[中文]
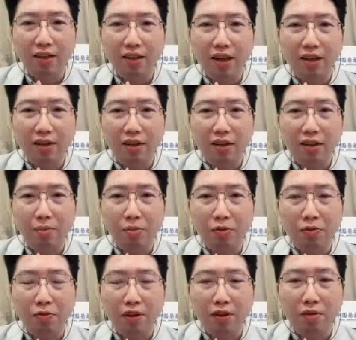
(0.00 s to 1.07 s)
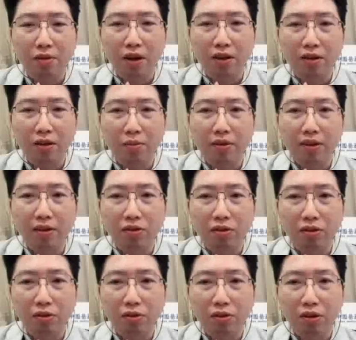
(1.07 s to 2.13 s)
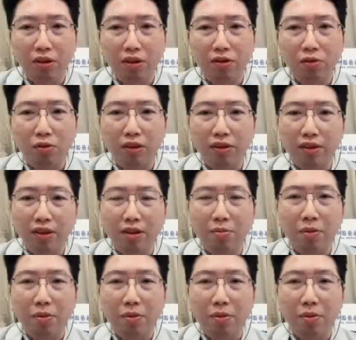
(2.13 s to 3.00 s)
力大的一个部分的话，基本上就是也是会影响到我